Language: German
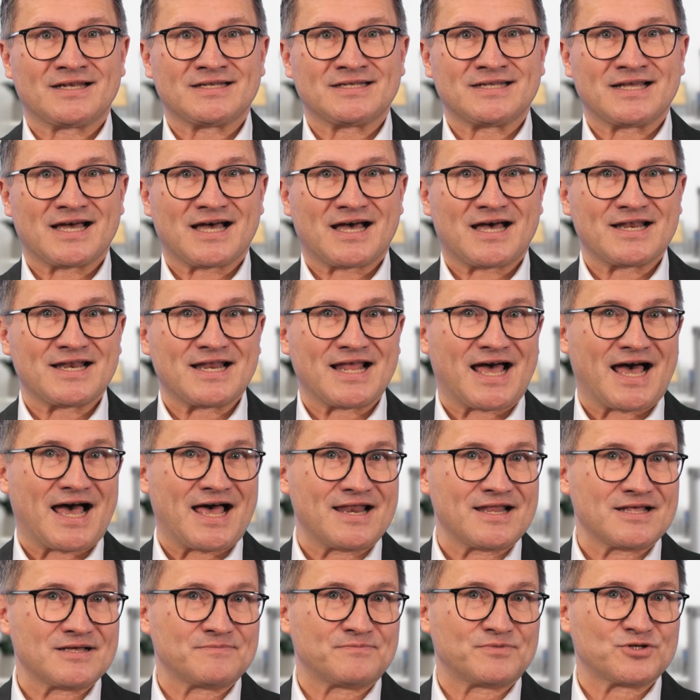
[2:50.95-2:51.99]
daran
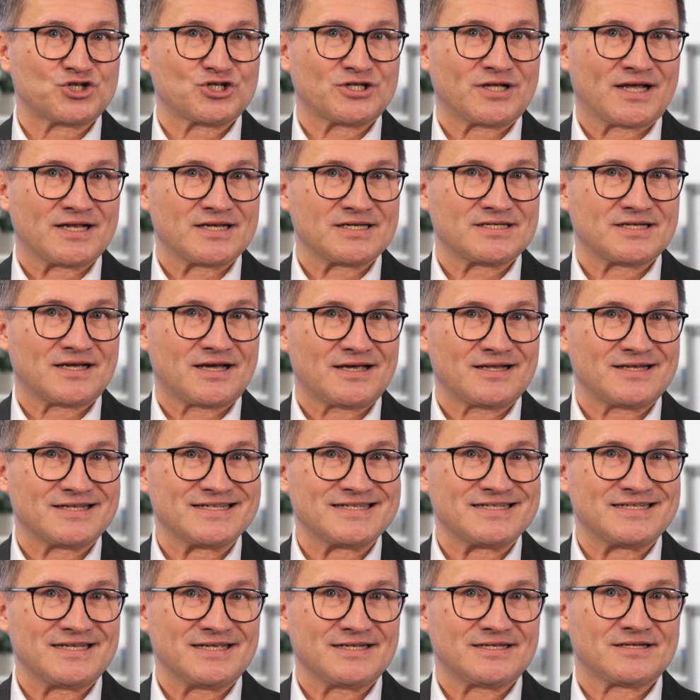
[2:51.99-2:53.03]
alle Bestandteile
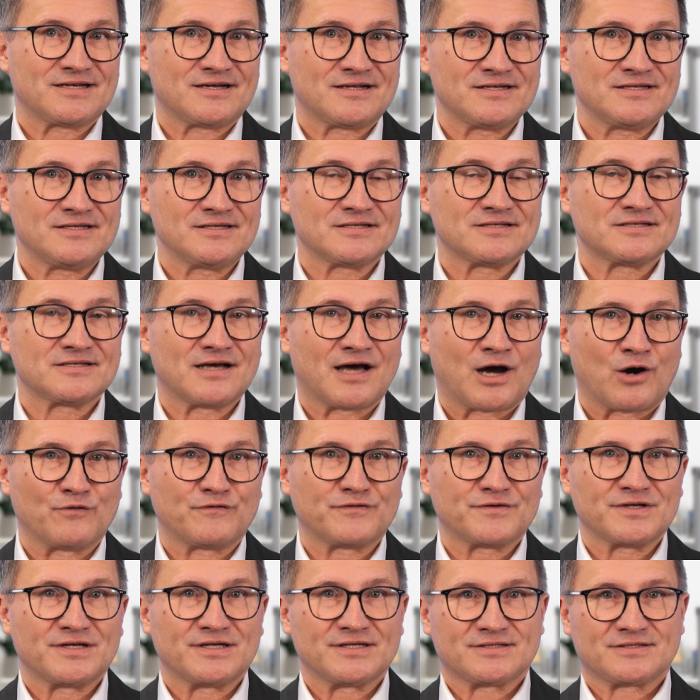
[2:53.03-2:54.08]
detailliert
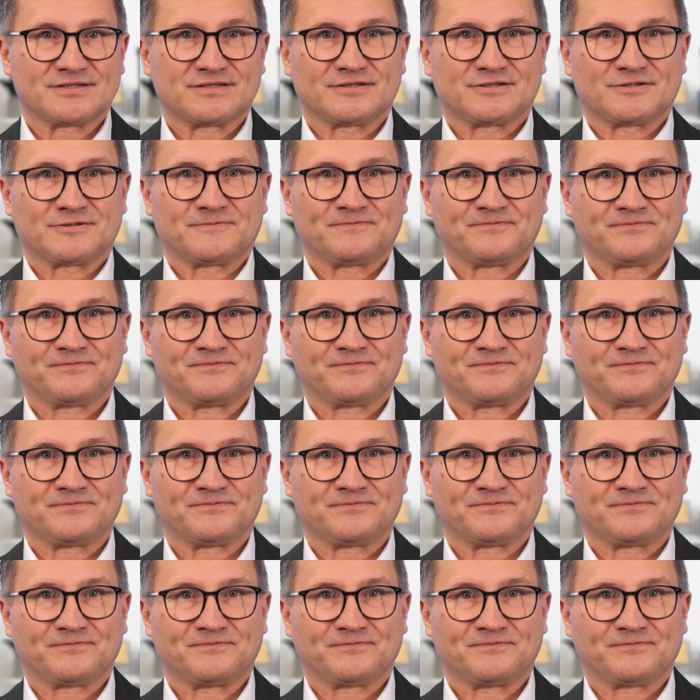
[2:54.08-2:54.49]
aufgelistet.